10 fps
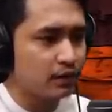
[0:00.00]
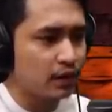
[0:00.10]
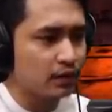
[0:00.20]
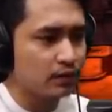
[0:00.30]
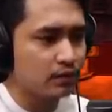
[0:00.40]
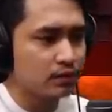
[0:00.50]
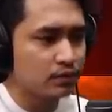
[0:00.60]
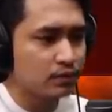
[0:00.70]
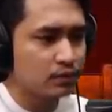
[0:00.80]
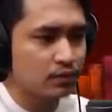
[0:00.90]
Eh.
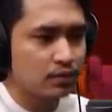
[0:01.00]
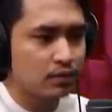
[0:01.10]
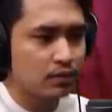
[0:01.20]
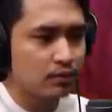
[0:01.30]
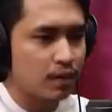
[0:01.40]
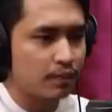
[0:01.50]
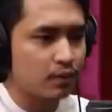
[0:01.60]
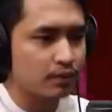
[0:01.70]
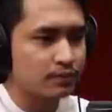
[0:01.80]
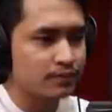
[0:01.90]
Maaf dong.
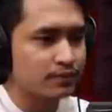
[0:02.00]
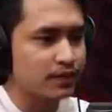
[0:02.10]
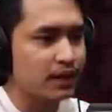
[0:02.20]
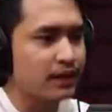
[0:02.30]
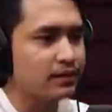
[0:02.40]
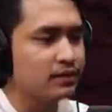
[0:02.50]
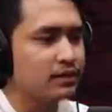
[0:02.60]
Hmm, kan?